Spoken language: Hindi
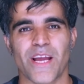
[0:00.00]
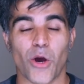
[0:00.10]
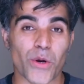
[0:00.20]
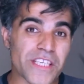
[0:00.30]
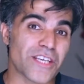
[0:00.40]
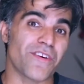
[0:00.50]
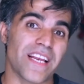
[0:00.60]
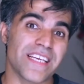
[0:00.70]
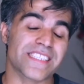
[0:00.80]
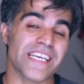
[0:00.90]
और इस
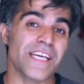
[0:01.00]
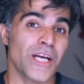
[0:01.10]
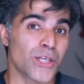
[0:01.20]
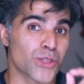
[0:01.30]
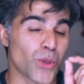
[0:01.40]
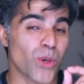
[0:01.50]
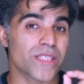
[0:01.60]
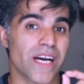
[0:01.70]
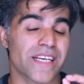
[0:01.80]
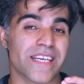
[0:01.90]
हवाले से
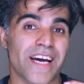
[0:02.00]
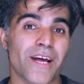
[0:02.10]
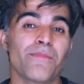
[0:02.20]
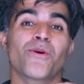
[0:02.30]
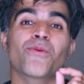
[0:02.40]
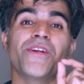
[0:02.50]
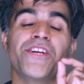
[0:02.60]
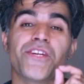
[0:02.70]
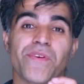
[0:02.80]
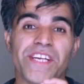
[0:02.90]
2018 में उन्होंने
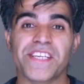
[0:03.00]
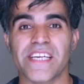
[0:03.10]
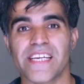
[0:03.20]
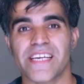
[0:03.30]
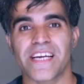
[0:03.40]
ट्वीट की